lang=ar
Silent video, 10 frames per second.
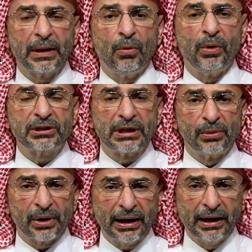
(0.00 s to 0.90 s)

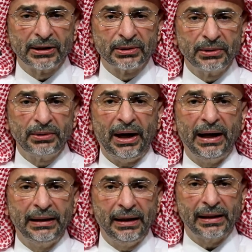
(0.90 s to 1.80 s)
وسنركز
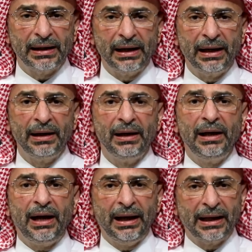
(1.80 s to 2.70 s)
حديثنا
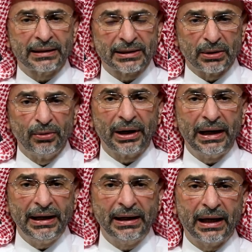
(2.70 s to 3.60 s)
على تصور
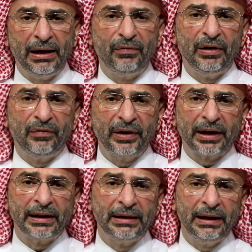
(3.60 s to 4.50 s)
الهيكل في
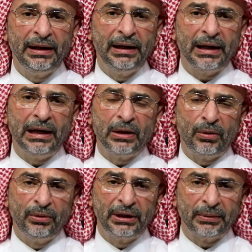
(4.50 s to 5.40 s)
الفكر الديني
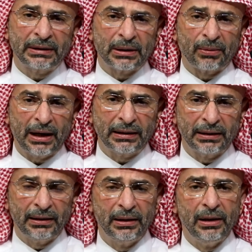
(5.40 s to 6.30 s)
اليهودي
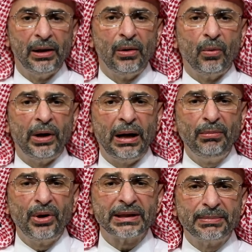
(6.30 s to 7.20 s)
والتوراتي
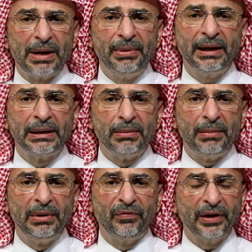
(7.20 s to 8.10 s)
واهم اسباب
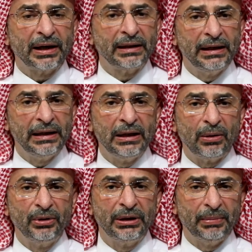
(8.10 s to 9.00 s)
اهتمام الفكر الديني
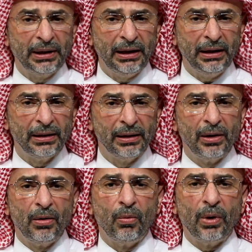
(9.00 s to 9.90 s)
اليهودي به
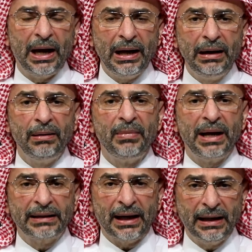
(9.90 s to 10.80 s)
وهل
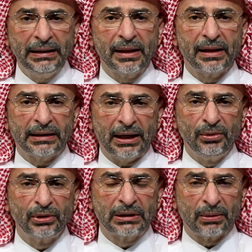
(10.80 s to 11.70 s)
ما تحدثت
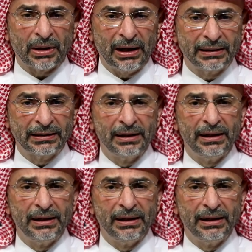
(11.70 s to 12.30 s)
عنه التوراه